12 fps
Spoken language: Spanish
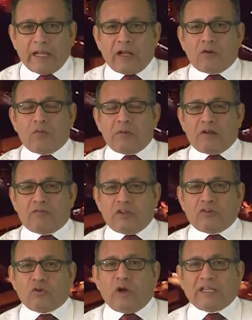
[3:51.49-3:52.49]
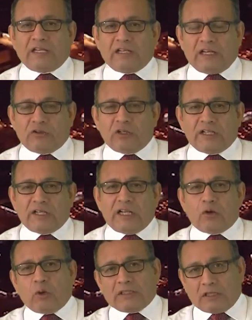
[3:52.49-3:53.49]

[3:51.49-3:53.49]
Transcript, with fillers: dar un beneficio a quien le dio el dinero o a